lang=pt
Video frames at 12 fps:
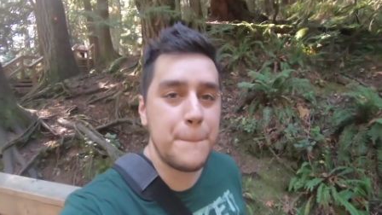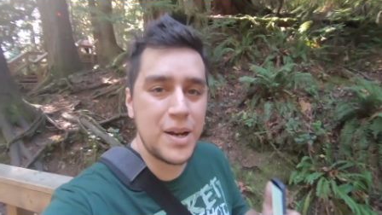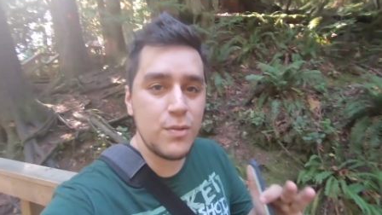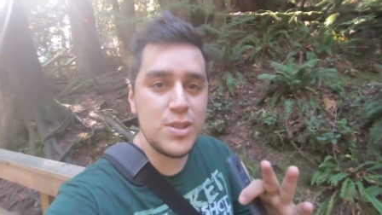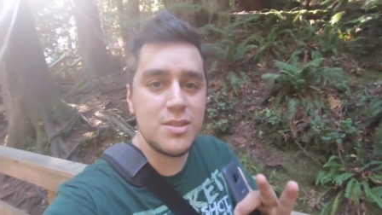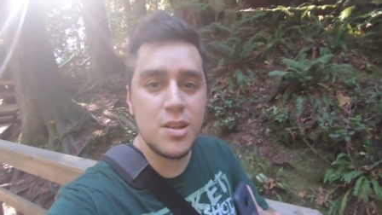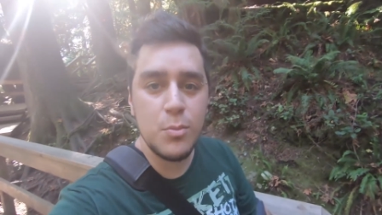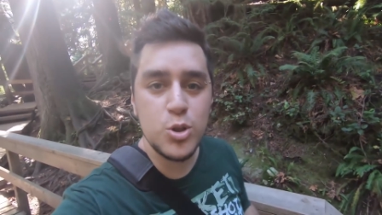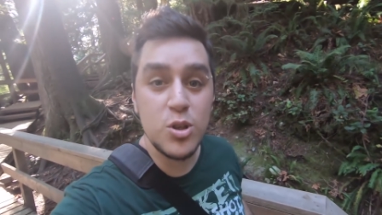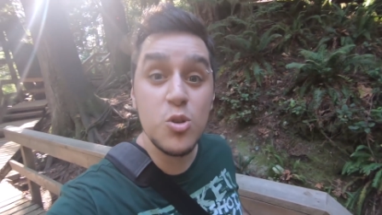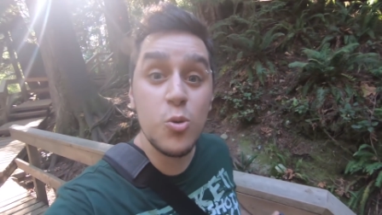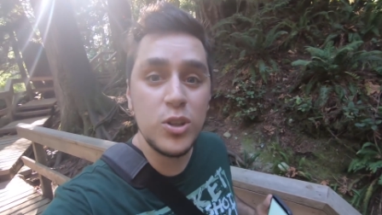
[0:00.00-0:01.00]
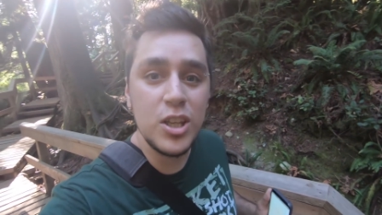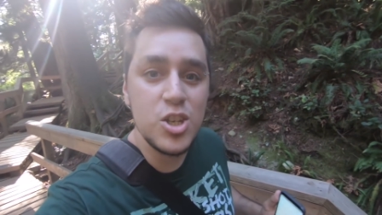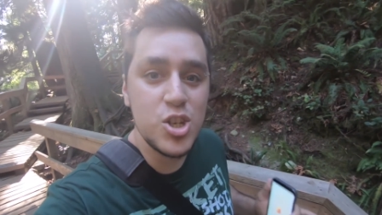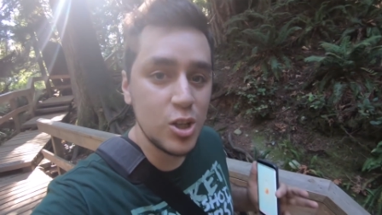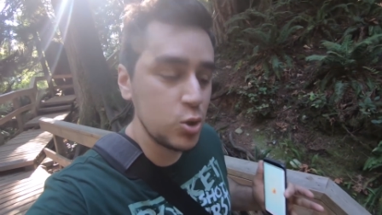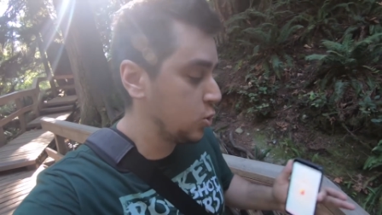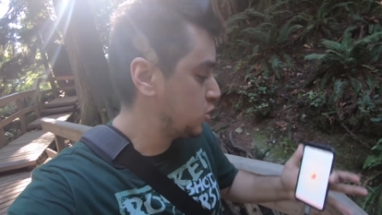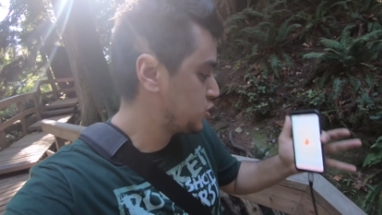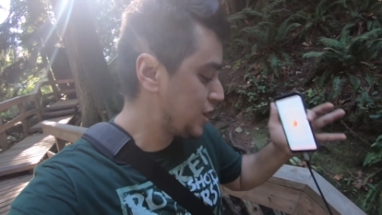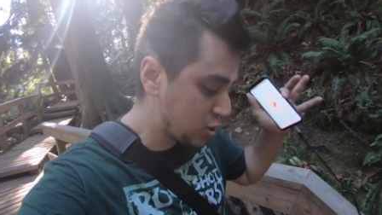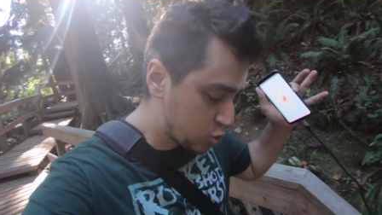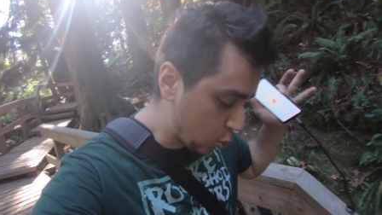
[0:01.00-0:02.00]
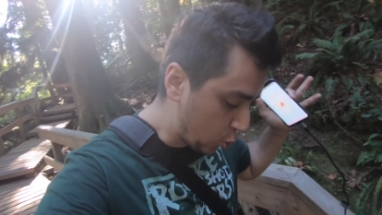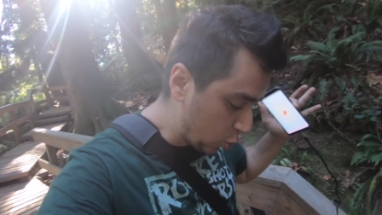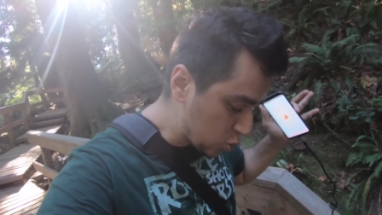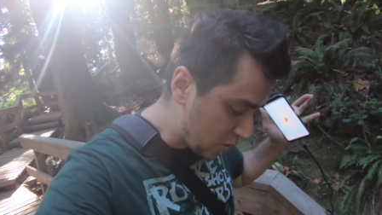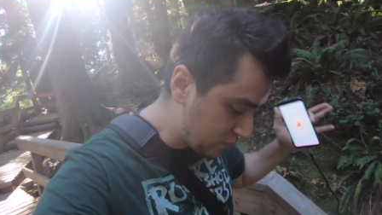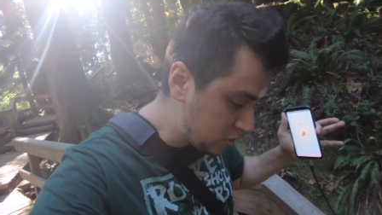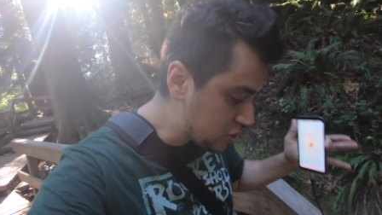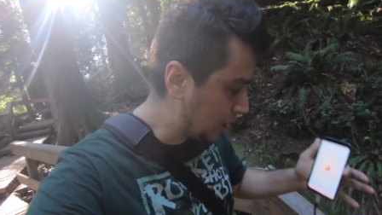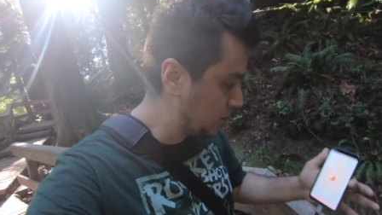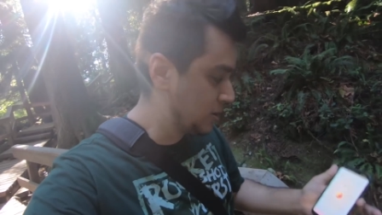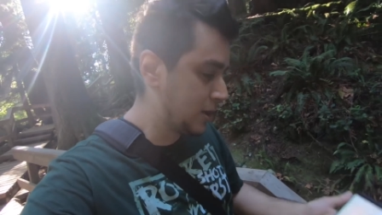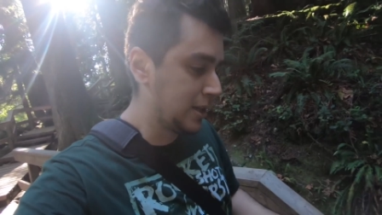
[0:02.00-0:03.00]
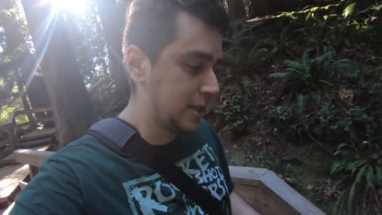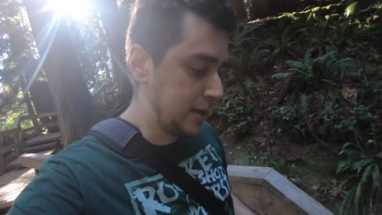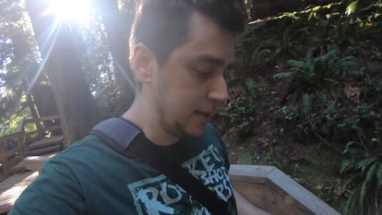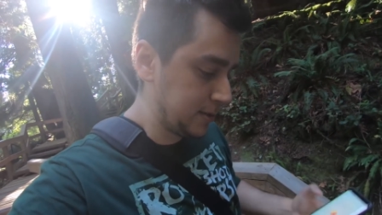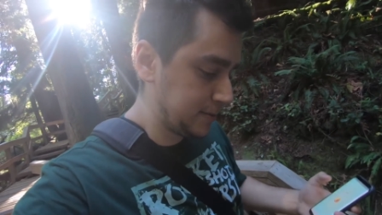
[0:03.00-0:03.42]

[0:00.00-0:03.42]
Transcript: Para vocês terem noção do quanto a gente andou, já chocou os ovinhos de alula, galera.